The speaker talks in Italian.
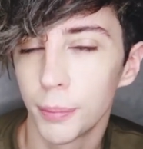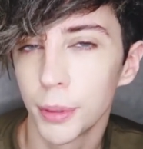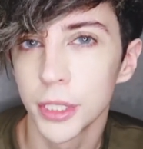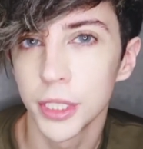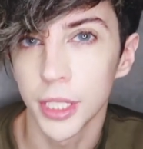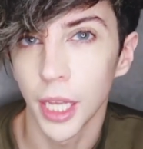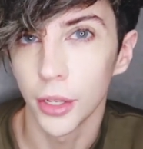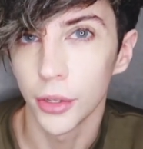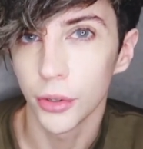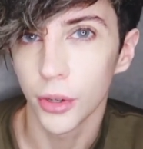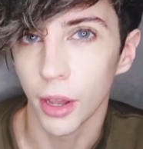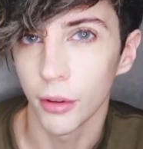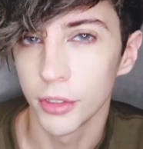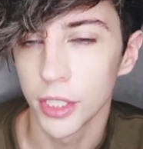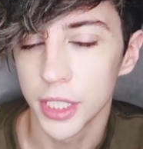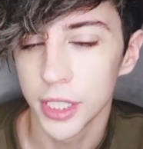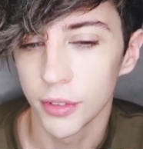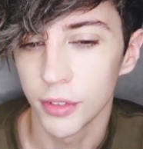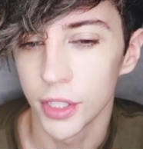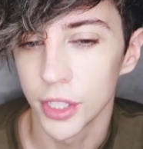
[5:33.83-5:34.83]
pensando che
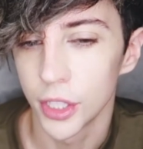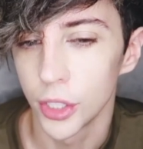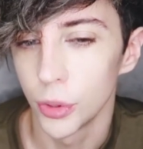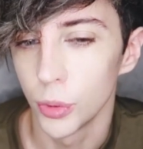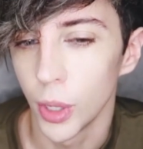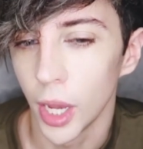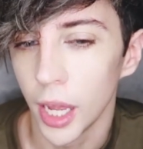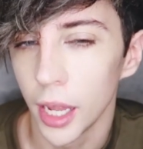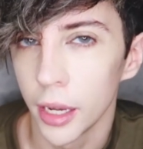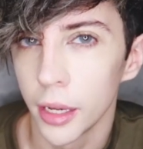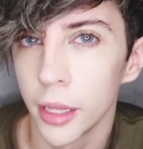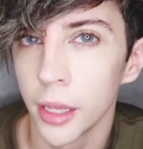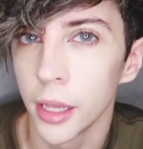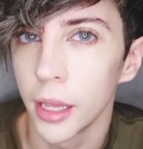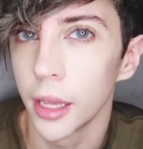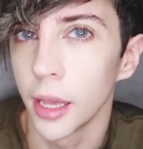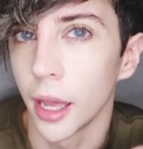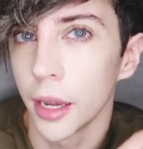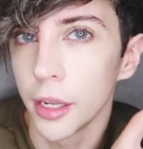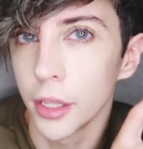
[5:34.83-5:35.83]
avesse 22 anni
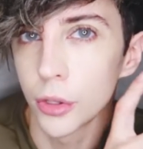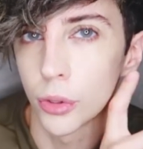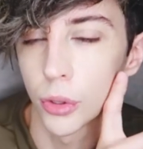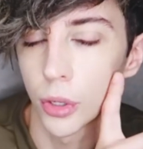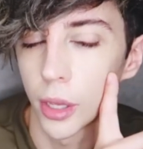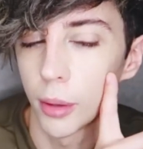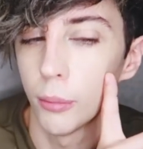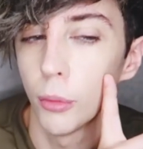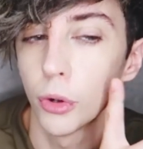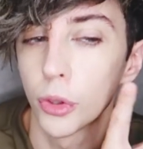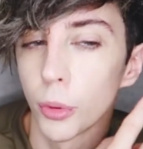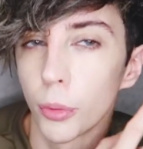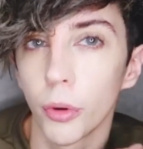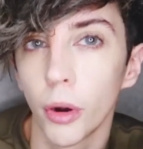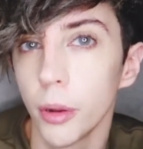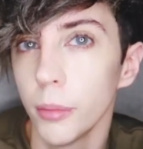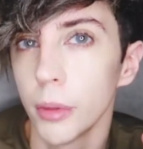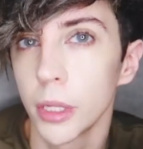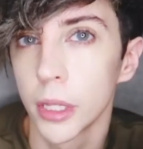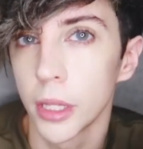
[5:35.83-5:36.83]
e ha detto che molto
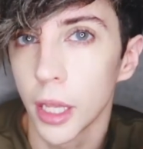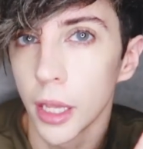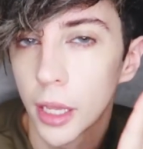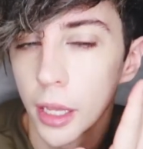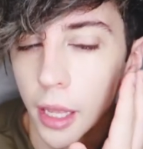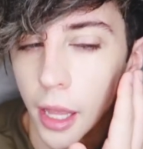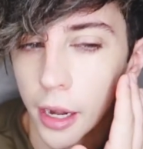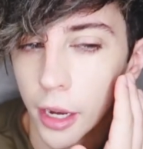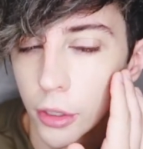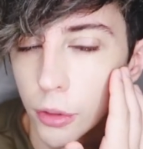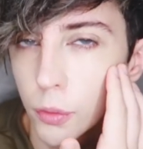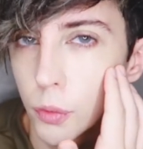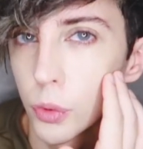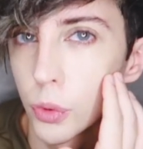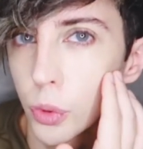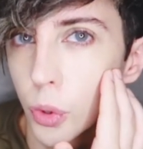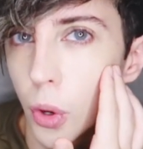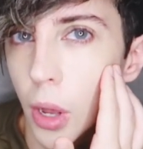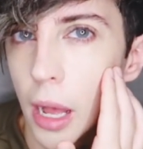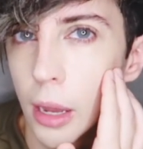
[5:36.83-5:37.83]
probabilmente era
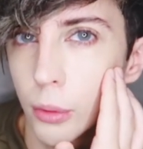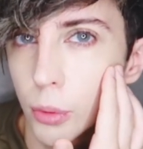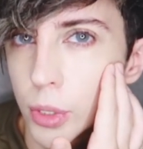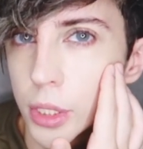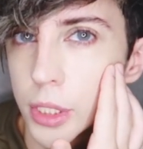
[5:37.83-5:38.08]
dovuto a